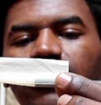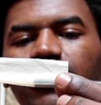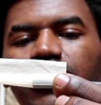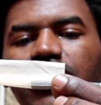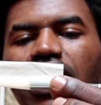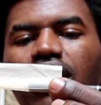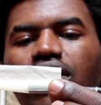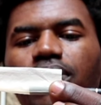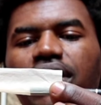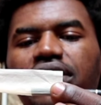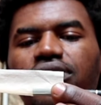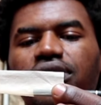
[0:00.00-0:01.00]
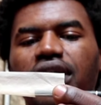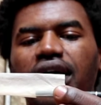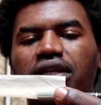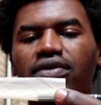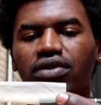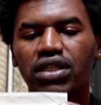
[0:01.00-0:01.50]
O cigarro aqui, o um pedacinho de cigarro
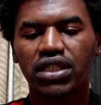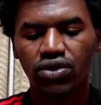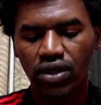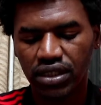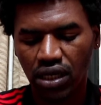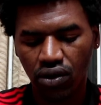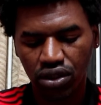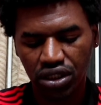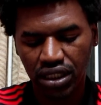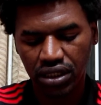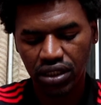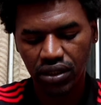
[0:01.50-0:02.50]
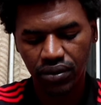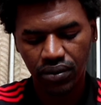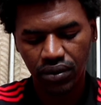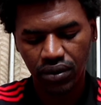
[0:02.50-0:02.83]
aqui. Eu vou deixar só essa cortinha aqui.